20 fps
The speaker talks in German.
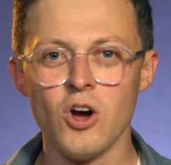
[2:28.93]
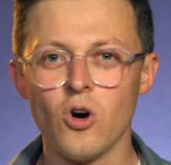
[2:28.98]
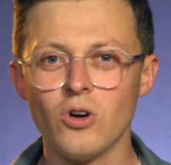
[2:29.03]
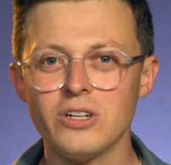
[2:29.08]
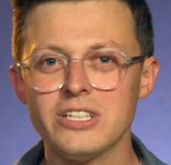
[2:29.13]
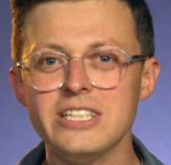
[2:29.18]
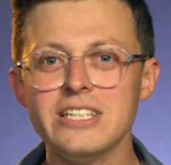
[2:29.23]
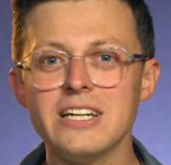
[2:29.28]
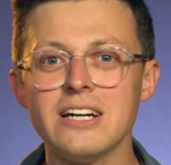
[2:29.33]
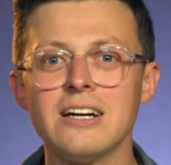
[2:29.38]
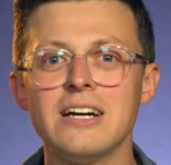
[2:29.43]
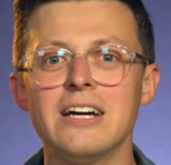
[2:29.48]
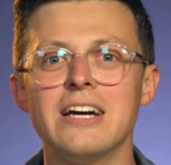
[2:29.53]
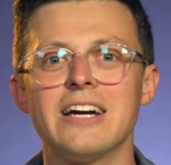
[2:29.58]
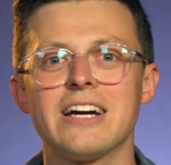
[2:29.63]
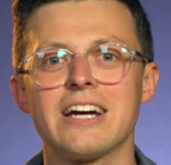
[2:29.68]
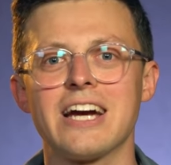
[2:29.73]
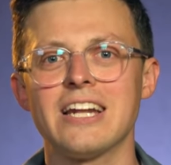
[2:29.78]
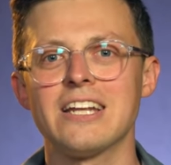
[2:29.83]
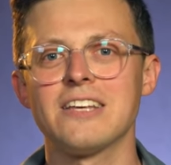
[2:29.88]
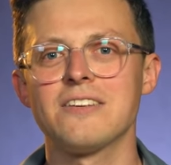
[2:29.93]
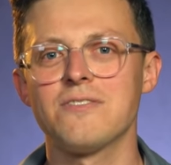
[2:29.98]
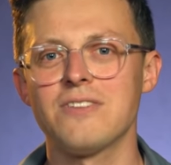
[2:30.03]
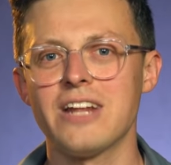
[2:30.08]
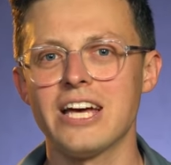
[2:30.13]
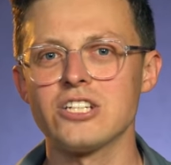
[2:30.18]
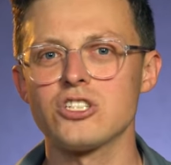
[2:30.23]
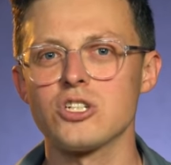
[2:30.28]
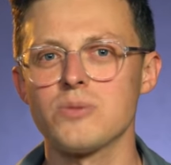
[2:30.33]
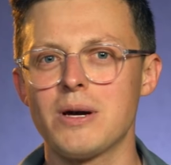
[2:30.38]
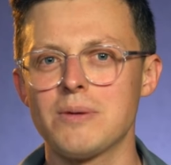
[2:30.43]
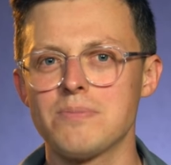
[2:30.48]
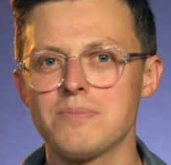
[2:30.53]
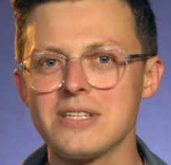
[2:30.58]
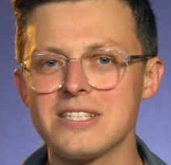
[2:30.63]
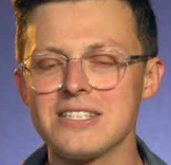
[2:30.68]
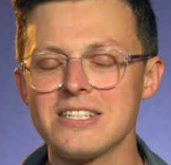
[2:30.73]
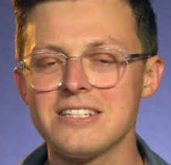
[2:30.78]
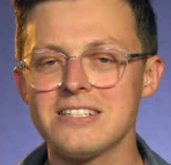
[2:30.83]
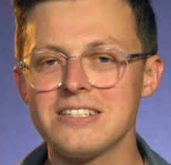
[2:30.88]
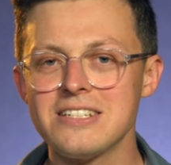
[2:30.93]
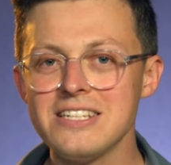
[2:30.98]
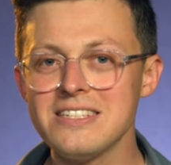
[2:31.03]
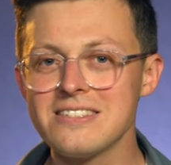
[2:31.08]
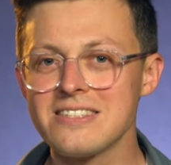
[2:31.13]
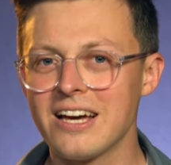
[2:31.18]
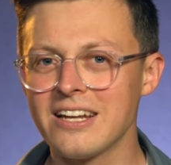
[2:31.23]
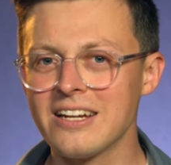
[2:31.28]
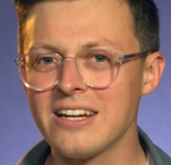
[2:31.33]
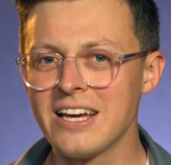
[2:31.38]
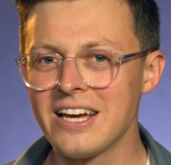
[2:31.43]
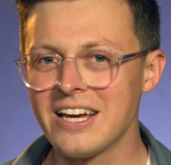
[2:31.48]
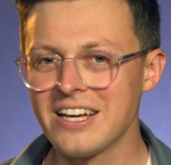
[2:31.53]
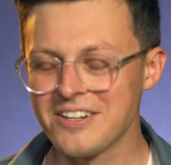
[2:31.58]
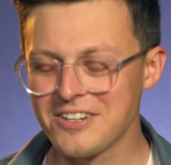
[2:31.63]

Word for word: Und hier kann ich vielleicht schon mal ein bisschen teasern.